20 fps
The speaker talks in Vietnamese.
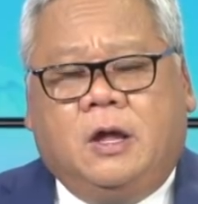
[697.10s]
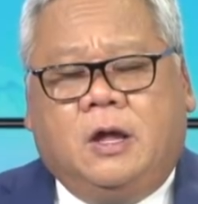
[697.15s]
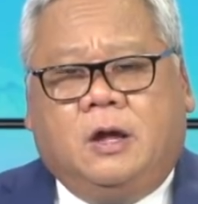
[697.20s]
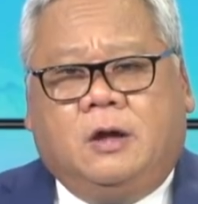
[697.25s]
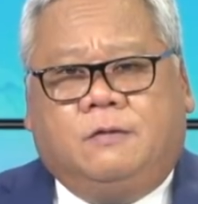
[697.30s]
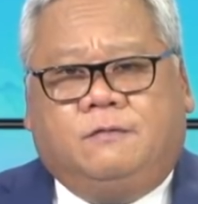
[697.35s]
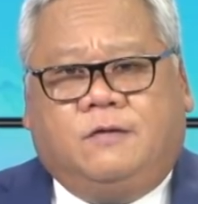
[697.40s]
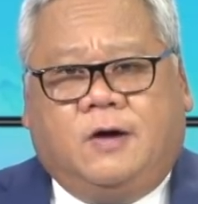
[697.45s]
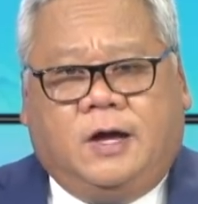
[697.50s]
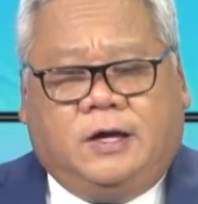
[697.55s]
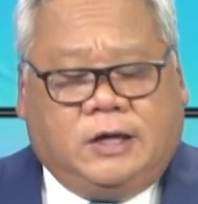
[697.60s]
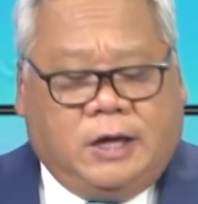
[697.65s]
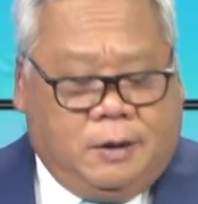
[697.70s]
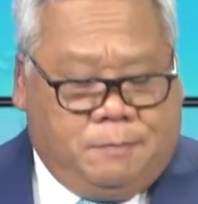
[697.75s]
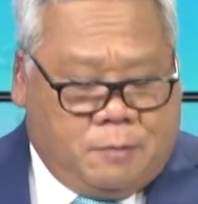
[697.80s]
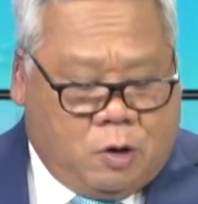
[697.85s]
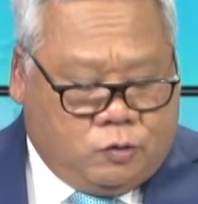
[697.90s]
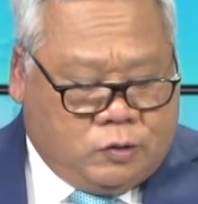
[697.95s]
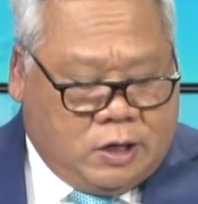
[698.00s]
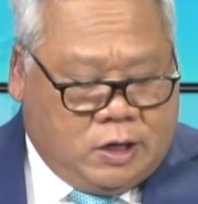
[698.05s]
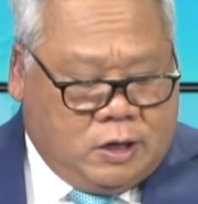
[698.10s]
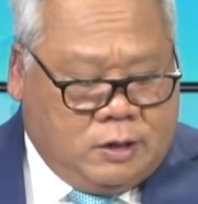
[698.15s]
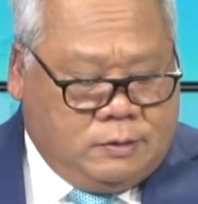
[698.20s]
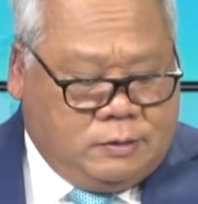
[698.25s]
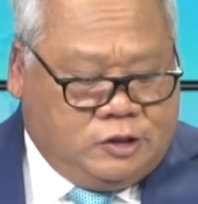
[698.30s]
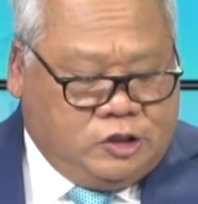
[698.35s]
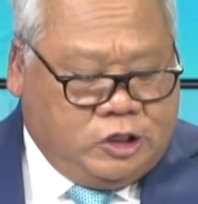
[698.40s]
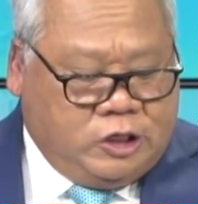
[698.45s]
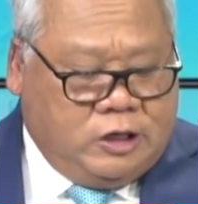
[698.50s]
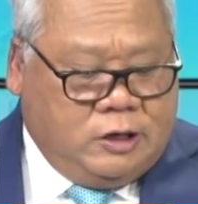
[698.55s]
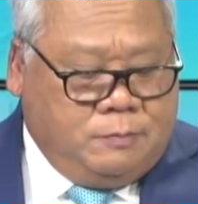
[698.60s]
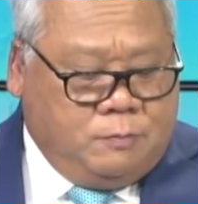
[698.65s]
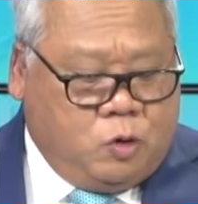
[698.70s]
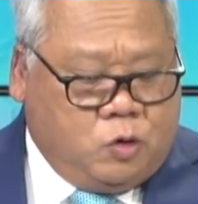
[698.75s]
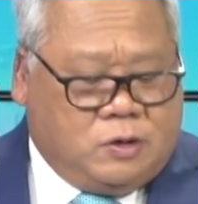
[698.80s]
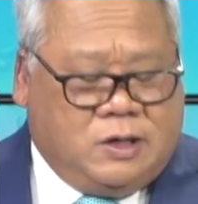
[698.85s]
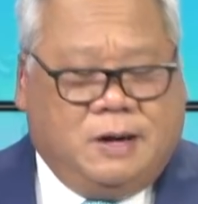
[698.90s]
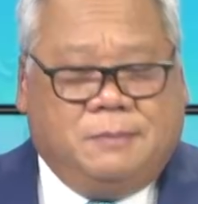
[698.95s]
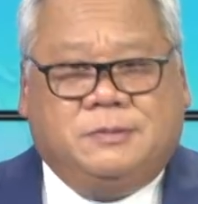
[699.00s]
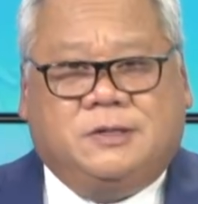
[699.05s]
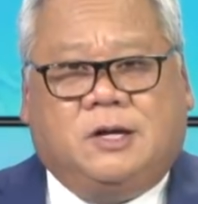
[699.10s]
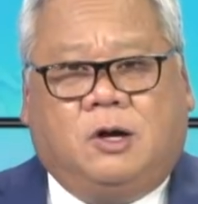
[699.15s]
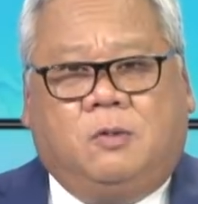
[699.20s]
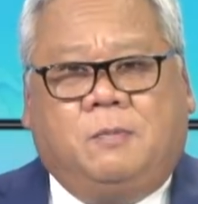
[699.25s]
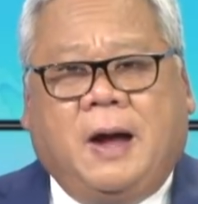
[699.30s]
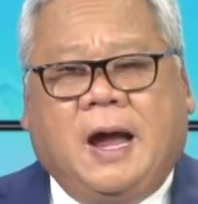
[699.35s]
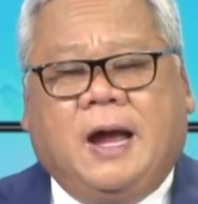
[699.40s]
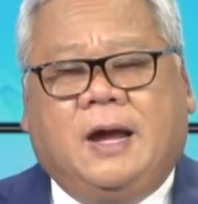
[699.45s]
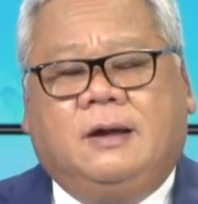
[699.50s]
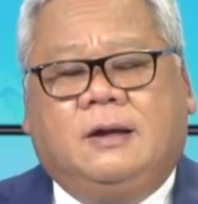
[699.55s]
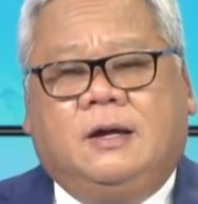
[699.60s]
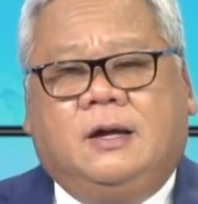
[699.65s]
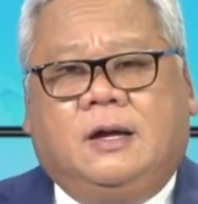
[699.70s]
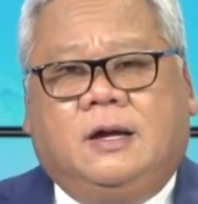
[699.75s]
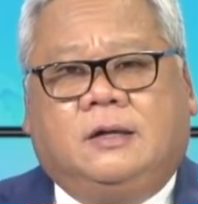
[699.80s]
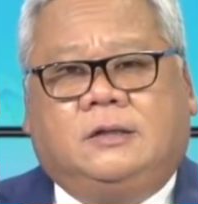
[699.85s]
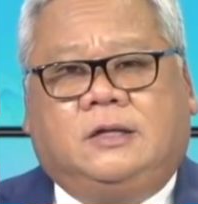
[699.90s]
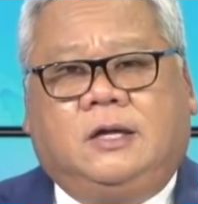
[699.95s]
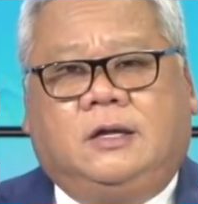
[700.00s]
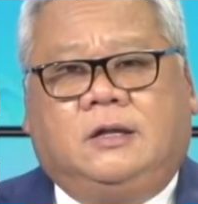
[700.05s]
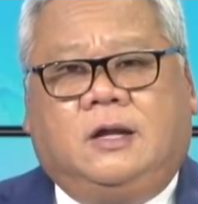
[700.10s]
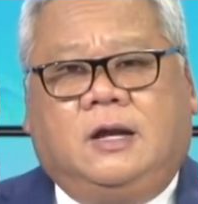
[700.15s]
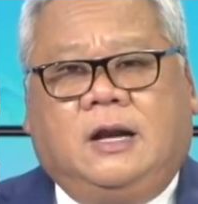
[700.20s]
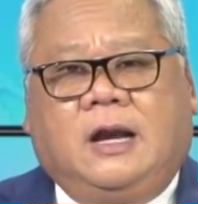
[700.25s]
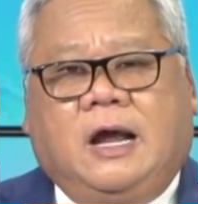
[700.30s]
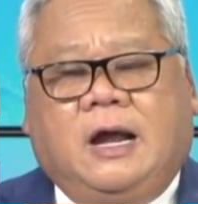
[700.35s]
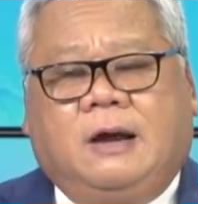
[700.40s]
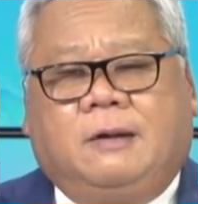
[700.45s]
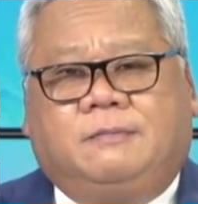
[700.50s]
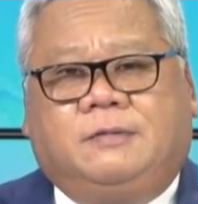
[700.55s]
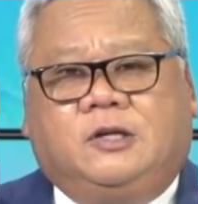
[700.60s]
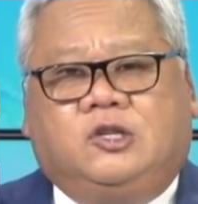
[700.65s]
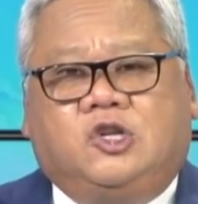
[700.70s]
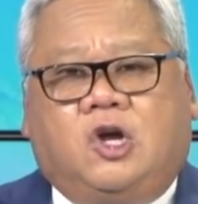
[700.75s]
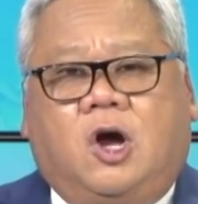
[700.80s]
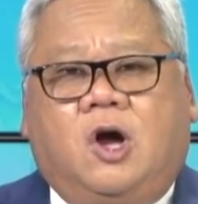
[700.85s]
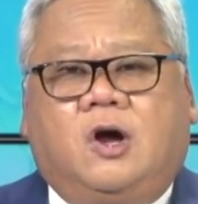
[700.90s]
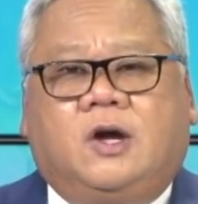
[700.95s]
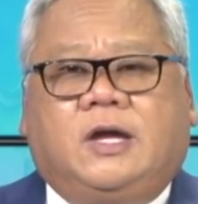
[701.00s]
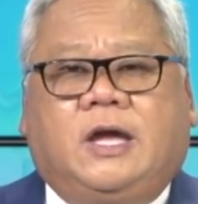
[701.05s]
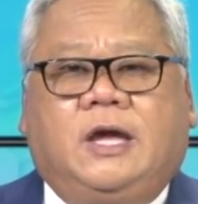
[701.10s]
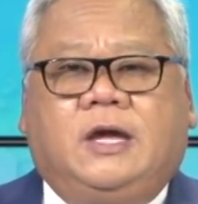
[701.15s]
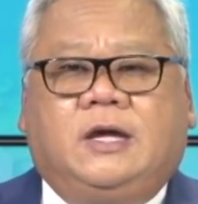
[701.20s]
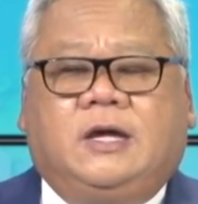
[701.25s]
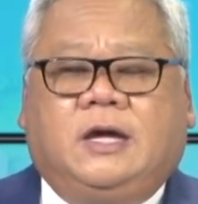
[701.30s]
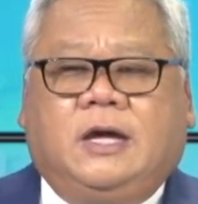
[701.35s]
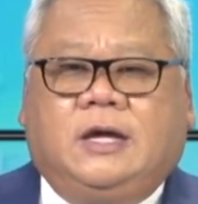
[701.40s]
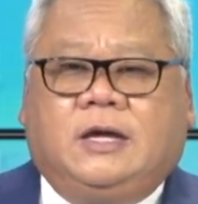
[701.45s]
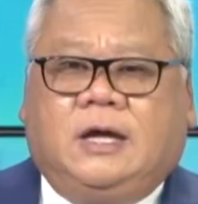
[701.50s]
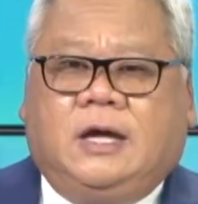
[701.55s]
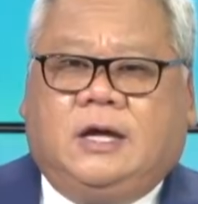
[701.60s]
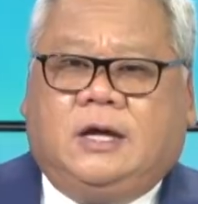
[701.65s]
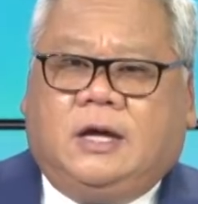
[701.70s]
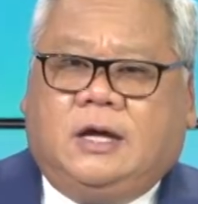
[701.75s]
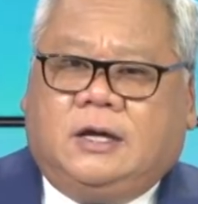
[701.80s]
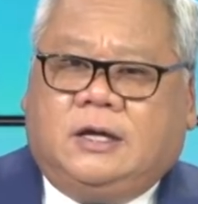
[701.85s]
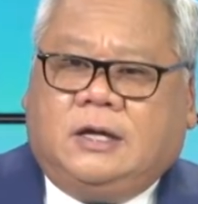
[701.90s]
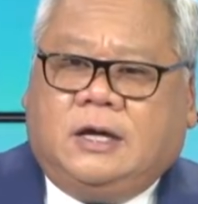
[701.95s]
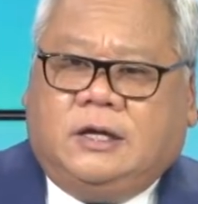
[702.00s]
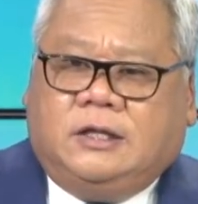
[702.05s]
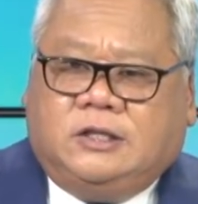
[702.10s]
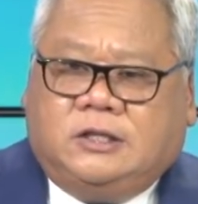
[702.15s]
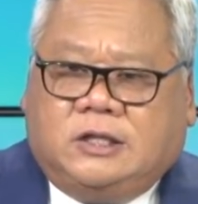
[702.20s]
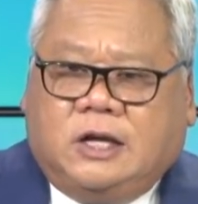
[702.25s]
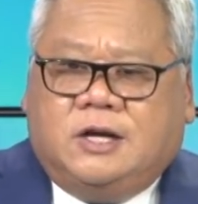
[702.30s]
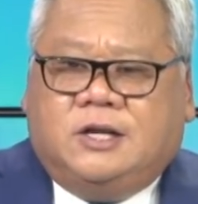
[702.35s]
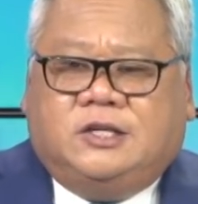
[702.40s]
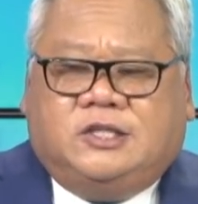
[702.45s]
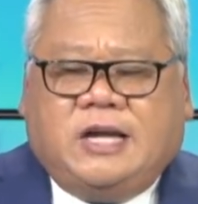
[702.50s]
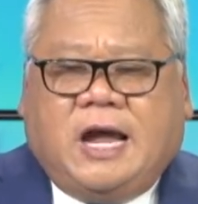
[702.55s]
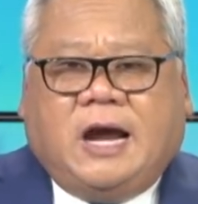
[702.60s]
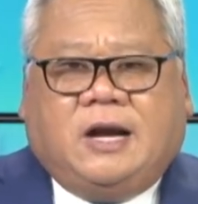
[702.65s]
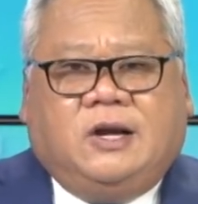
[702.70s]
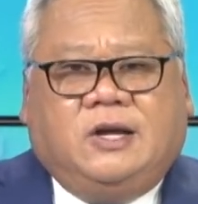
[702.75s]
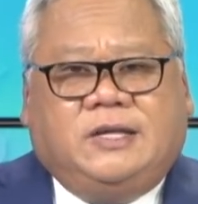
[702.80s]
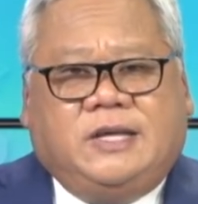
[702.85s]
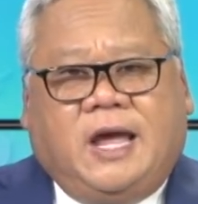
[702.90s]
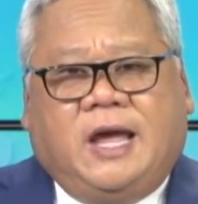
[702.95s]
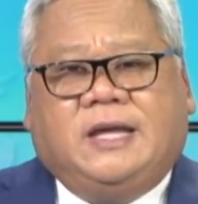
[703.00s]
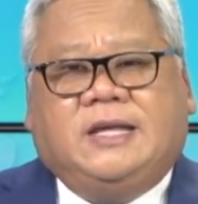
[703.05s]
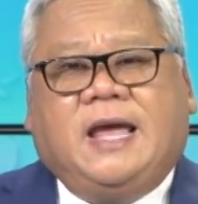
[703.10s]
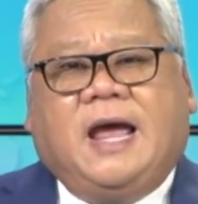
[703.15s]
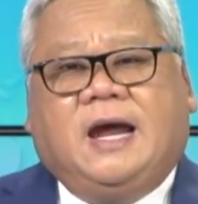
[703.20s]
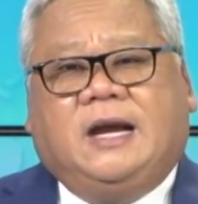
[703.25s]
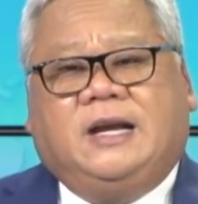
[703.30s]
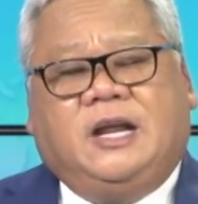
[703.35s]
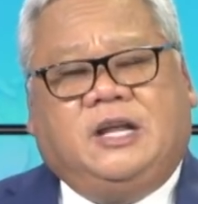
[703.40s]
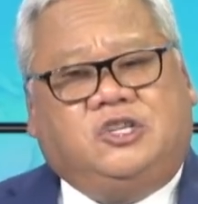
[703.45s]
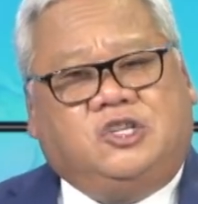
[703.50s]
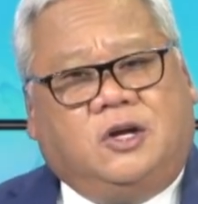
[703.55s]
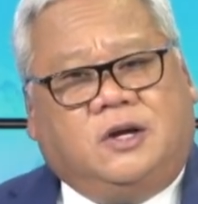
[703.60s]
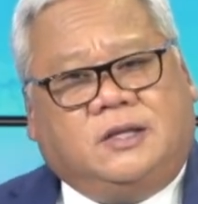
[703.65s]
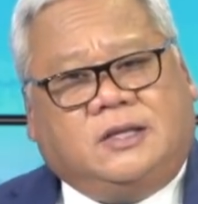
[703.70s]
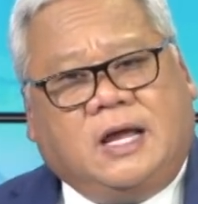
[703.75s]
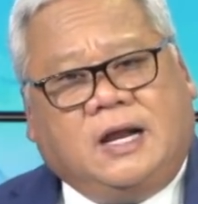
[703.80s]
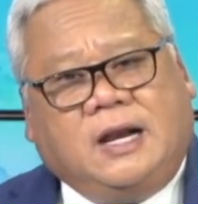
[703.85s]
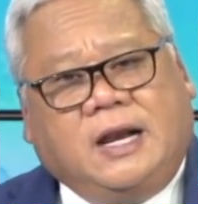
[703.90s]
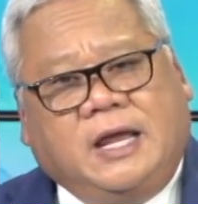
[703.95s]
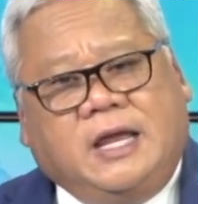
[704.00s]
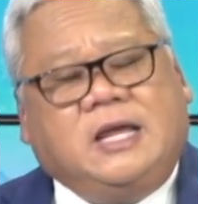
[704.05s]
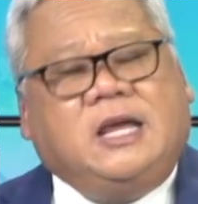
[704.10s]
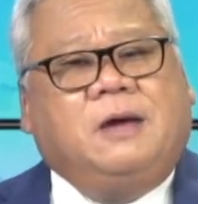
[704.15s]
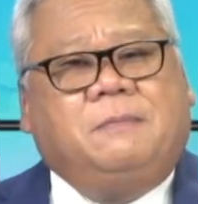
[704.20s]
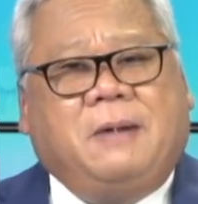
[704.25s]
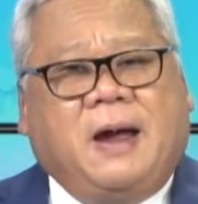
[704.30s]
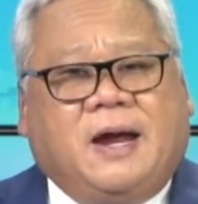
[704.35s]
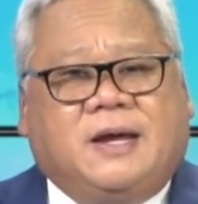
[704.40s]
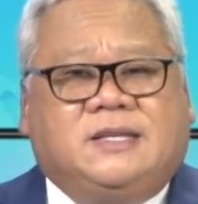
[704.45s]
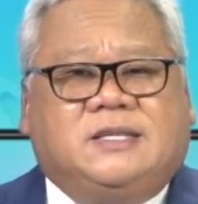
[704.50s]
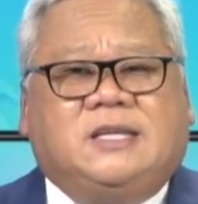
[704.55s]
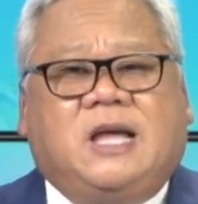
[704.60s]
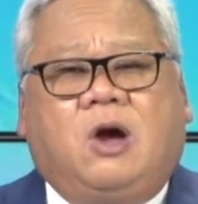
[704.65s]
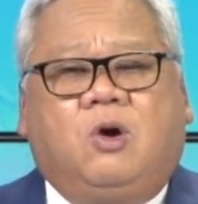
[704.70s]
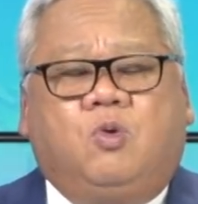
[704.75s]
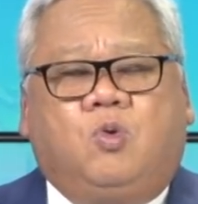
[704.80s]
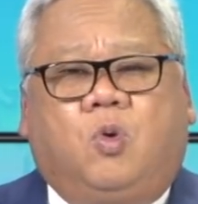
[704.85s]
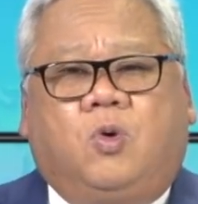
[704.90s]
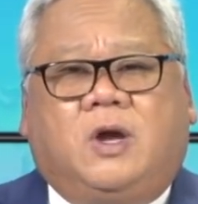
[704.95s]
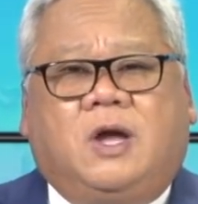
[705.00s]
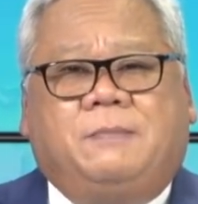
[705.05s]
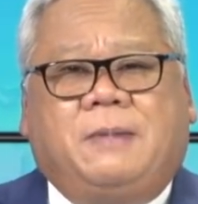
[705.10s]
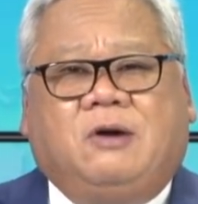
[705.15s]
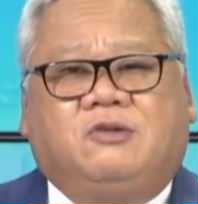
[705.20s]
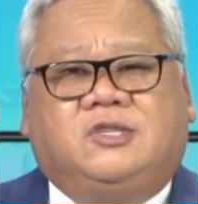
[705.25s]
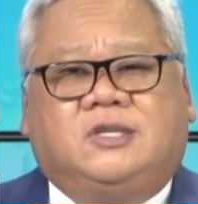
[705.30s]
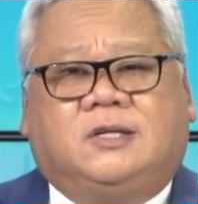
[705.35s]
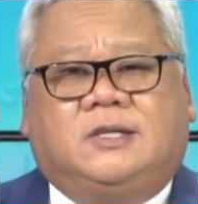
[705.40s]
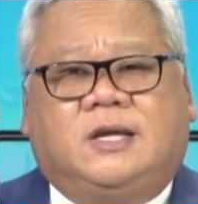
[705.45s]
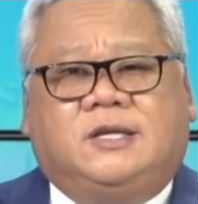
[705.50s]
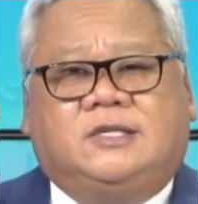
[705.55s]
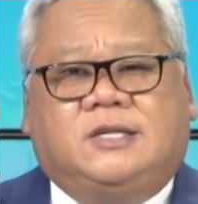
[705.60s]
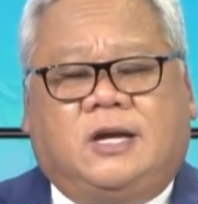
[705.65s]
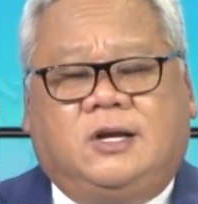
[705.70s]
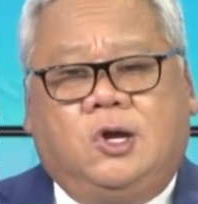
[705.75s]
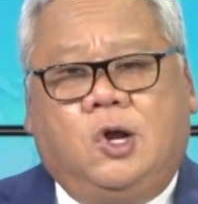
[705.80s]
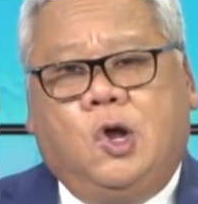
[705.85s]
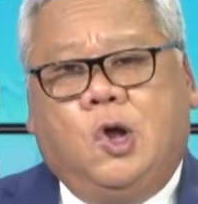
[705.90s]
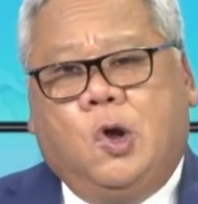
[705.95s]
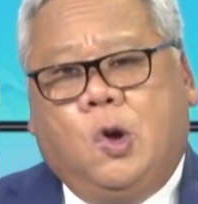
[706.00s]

Với cái mẫu đơn G một năm sáu ba thì nó làm cho cái cái cái cái tình trạng nó dễ dàng để cho người ta lấy cái bảng sau của cái bảo trợ tài chính,